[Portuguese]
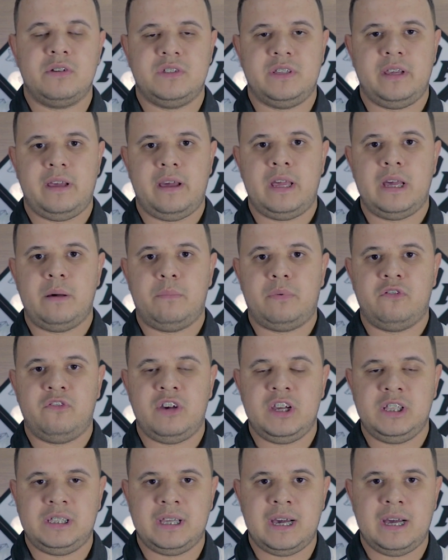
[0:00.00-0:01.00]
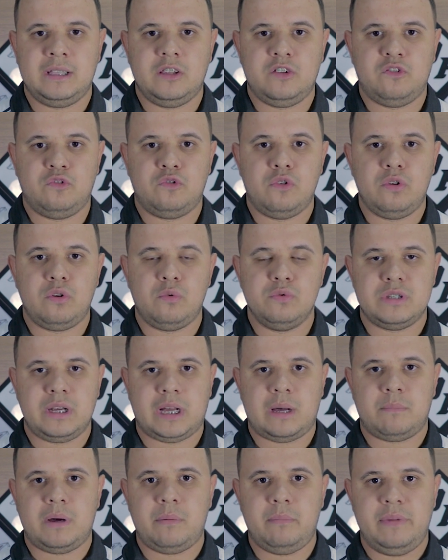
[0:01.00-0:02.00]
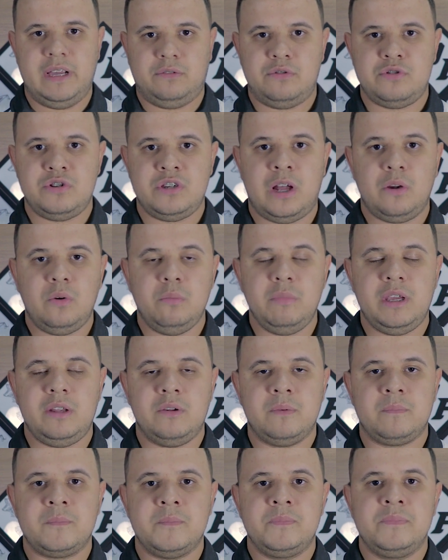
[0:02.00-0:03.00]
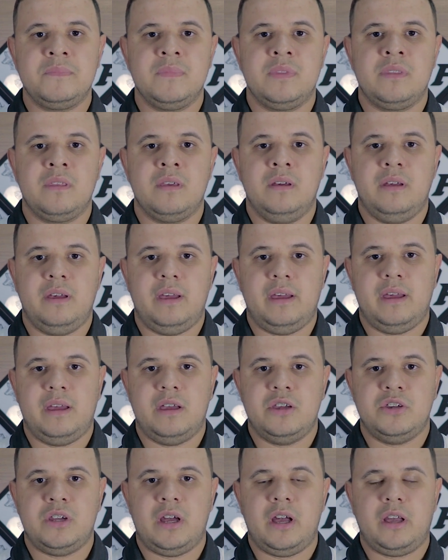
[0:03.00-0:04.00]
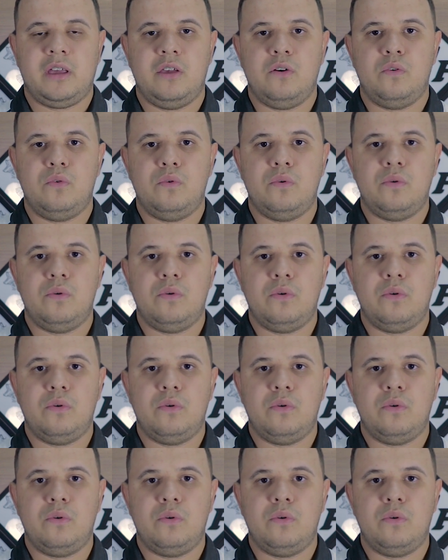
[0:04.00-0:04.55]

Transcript: ser reaproveitadas foram os acabamentos de alumínio, é, já que o,